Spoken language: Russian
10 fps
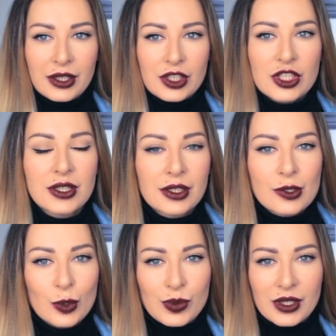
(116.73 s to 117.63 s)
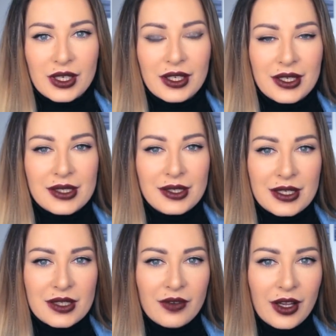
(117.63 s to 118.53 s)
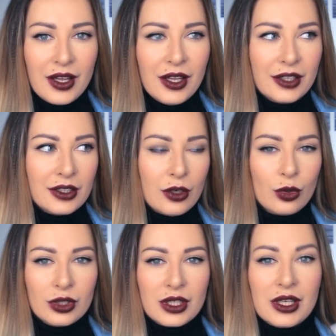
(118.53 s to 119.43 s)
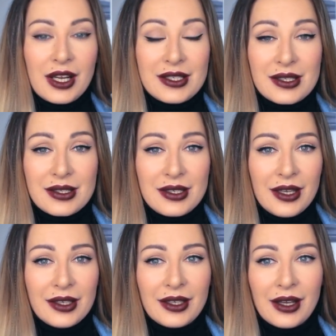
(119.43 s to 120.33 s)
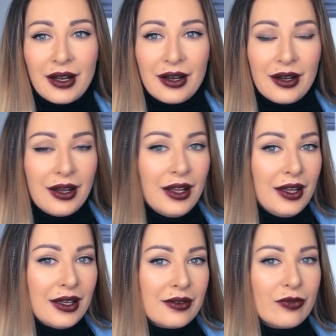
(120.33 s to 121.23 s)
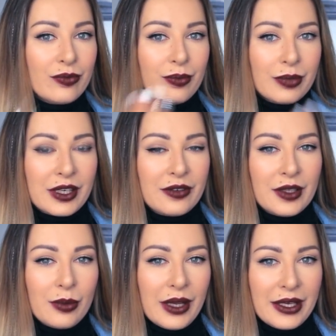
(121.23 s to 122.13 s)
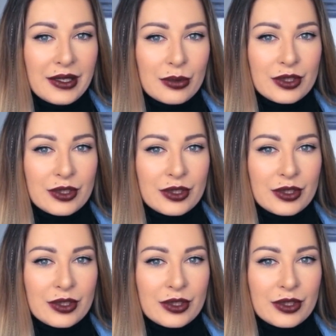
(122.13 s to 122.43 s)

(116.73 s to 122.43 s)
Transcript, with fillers: Конечно, на супердорогие средства неохота тратить деньги, а Квин Марин